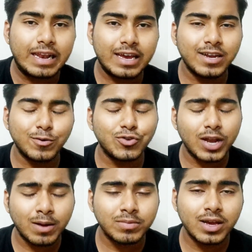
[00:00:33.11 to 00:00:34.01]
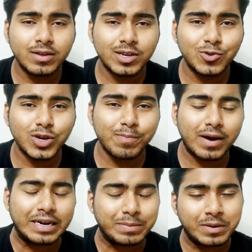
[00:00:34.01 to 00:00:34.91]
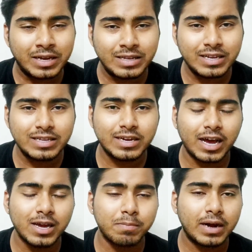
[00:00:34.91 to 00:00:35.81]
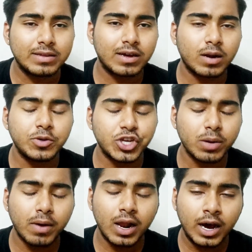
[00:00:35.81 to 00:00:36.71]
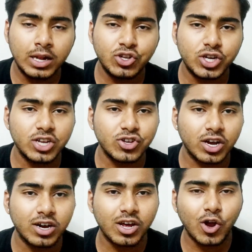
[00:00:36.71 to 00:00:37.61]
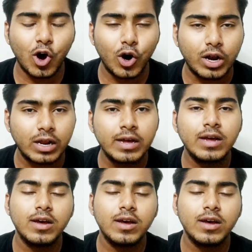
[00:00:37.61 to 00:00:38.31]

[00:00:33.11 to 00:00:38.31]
लेकिन कुछ नाम थे ऐसे जो कि पार्टी में नहीं दिए दिखाई हम बात कर रहे हैं अभिषेक मल्हान जिया शंकर और